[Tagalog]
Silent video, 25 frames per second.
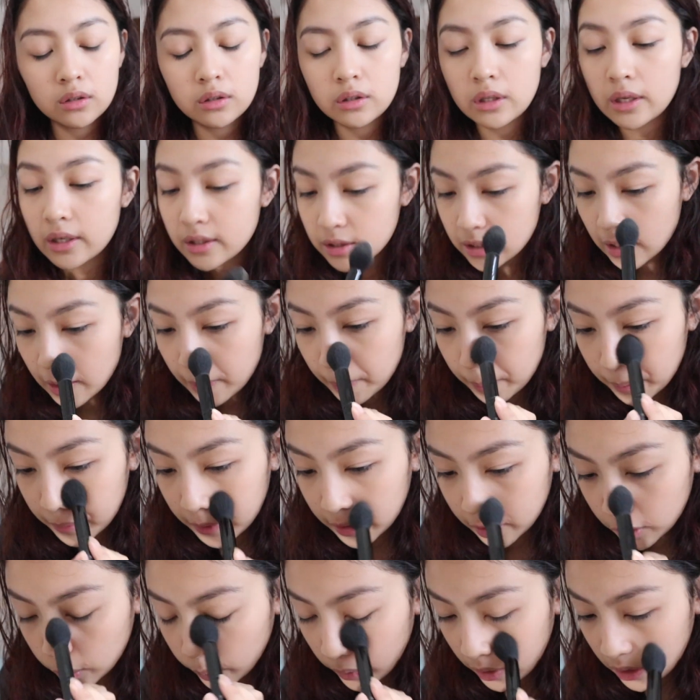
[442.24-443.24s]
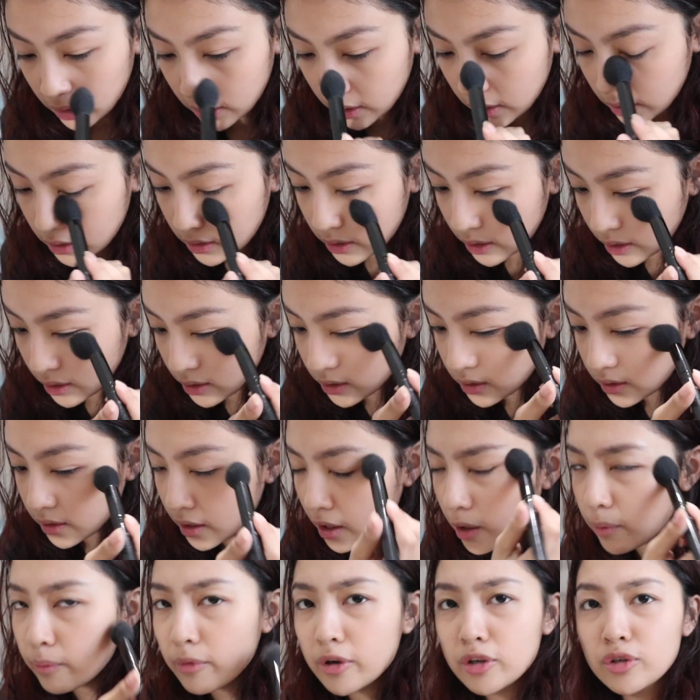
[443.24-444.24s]
December 26.
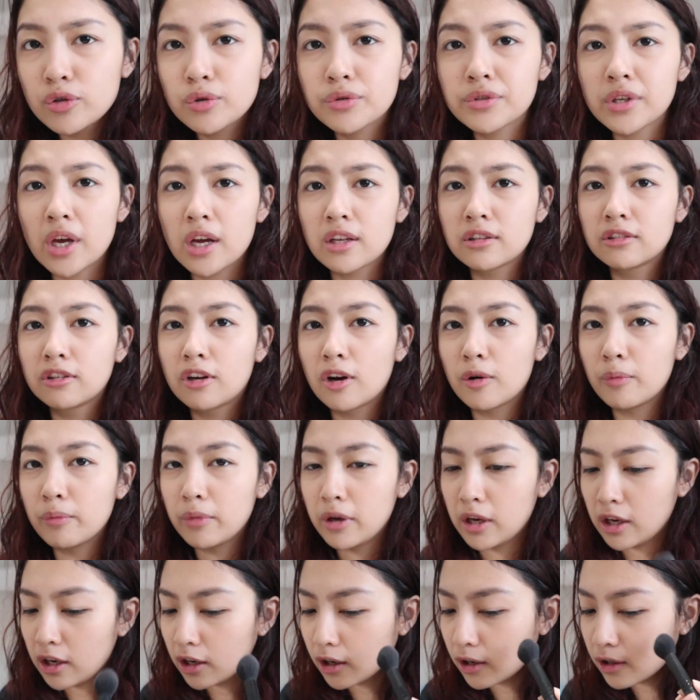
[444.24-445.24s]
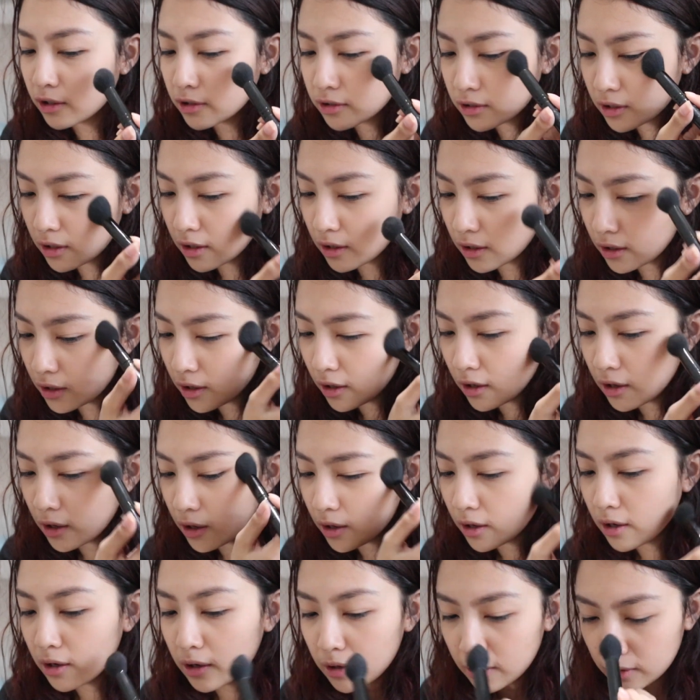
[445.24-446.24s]
Kaya medyo sad kami kasi
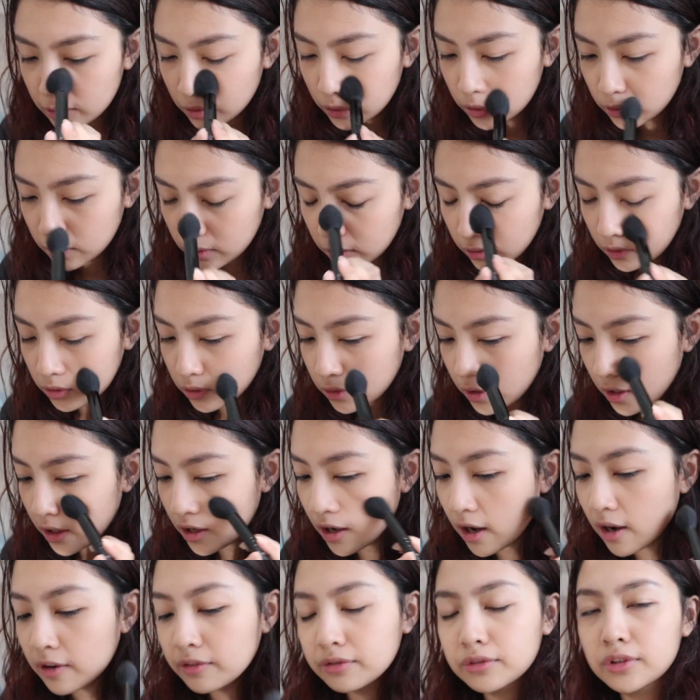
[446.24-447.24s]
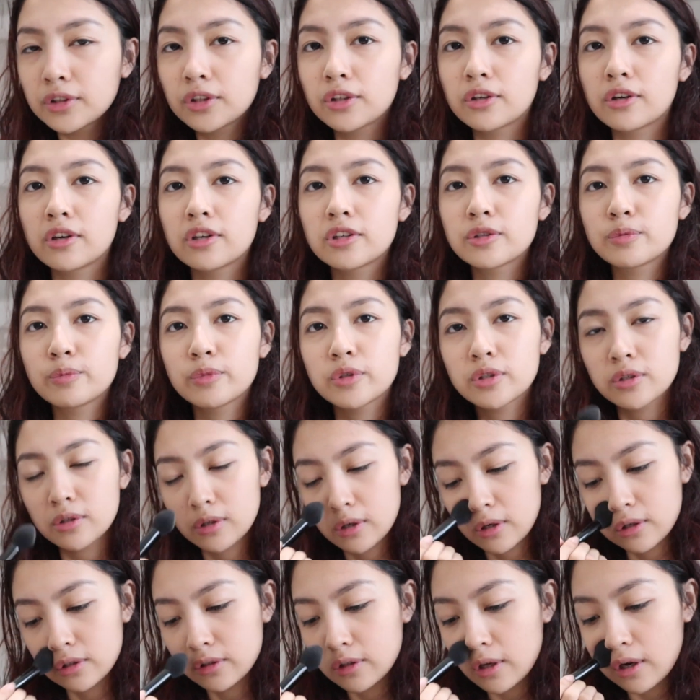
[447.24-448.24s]
day after Christmas
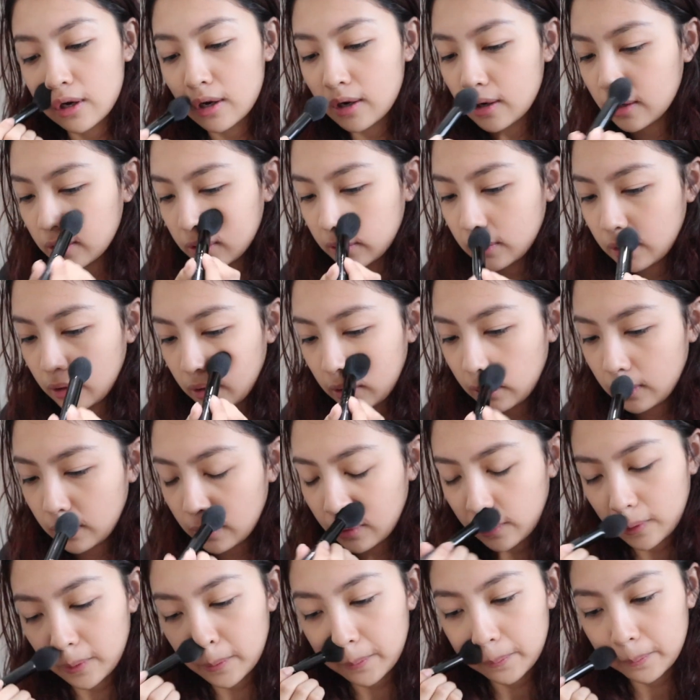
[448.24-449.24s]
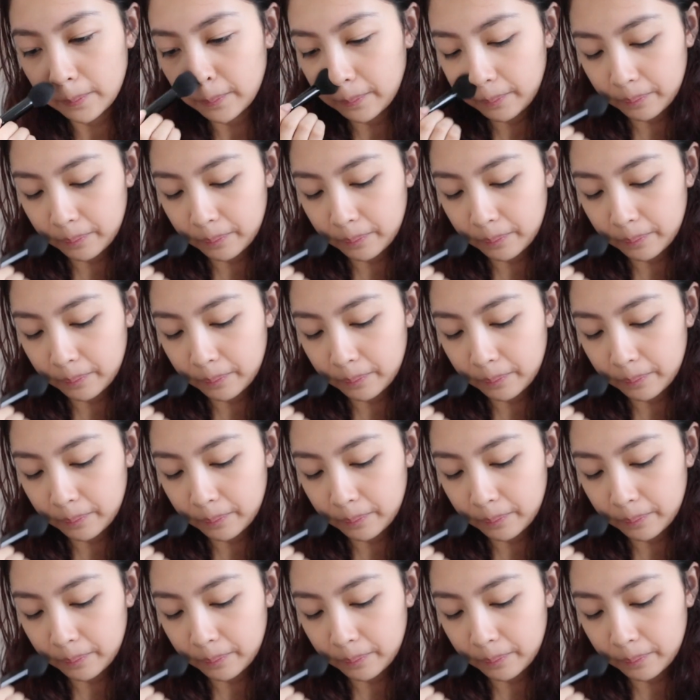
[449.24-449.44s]
sila darating.